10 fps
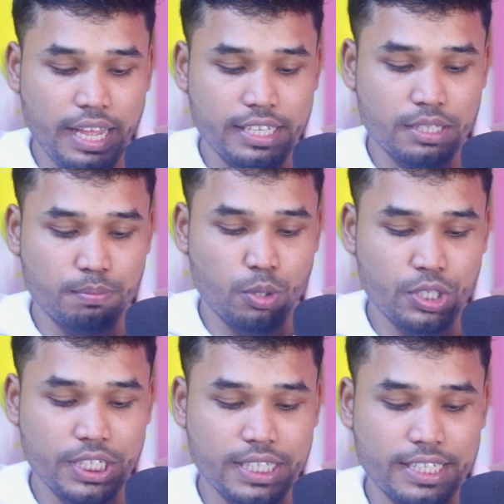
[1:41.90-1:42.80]
এই যে
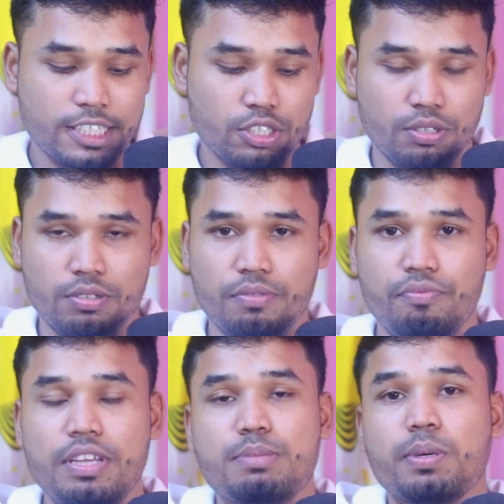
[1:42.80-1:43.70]
মনিটাইজেশন
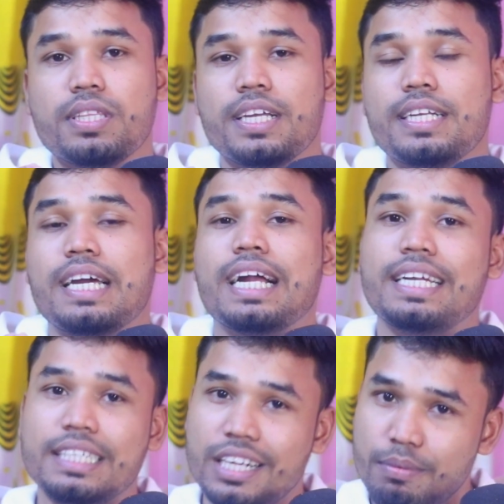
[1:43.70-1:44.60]
ফেসবুক থেকে টাকা
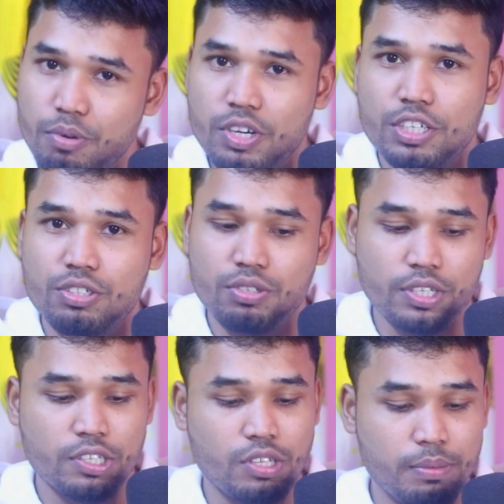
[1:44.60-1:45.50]
ইনকাম করার জন্য
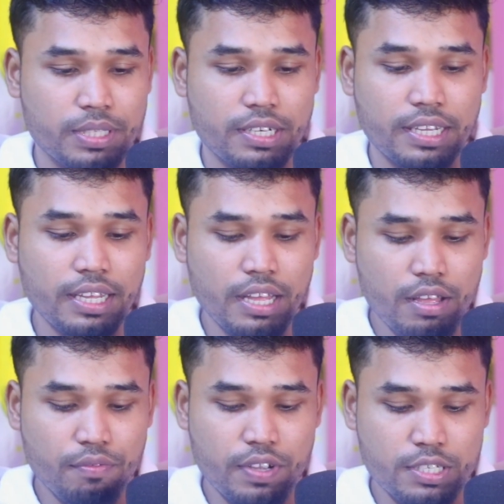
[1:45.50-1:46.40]
কিন্তু আমাদেরকে
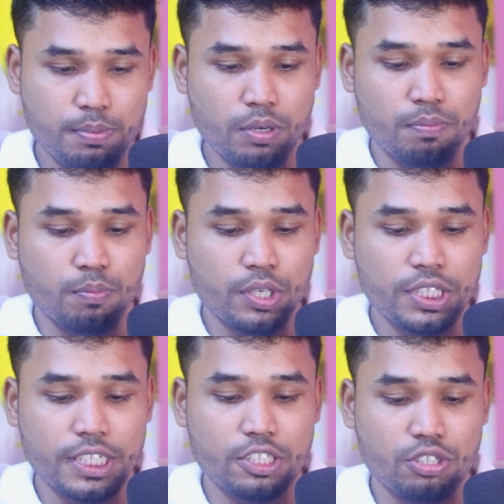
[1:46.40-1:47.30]
ফেসবুক
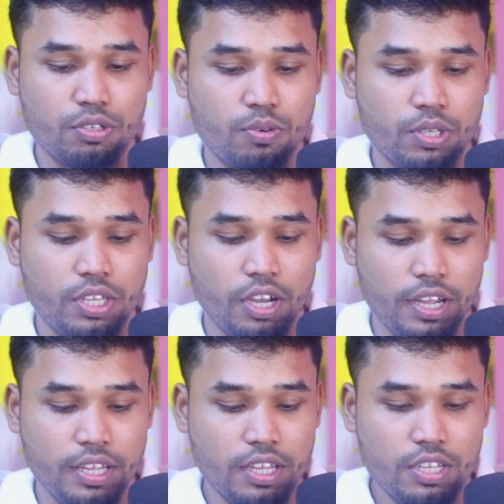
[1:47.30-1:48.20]
মনিটাইজেশন করতে
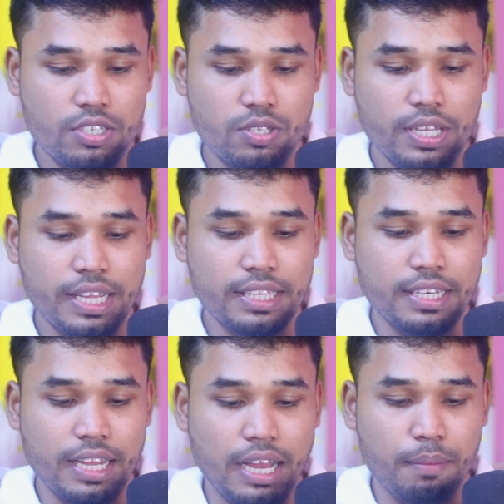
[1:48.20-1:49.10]
হয় সো এই
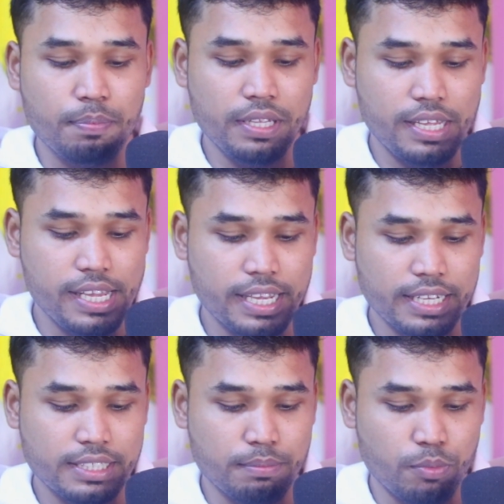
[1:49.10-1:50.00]
ক্ষেত্রে আপনি
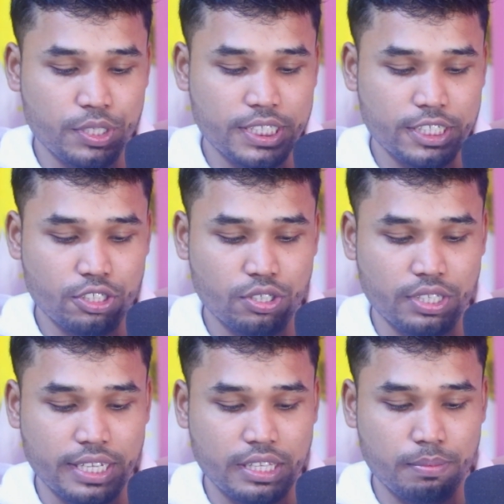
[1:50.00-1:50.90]
এইখানে যে মনিটাইজেশন
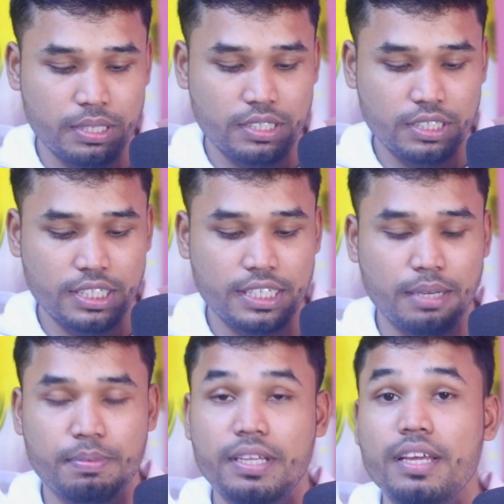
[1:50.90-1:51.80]
দেখতে পাচ্ছেন সেটা
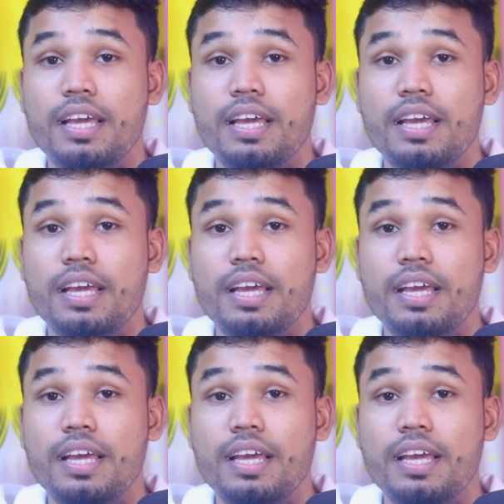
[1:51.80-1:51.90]
আপনি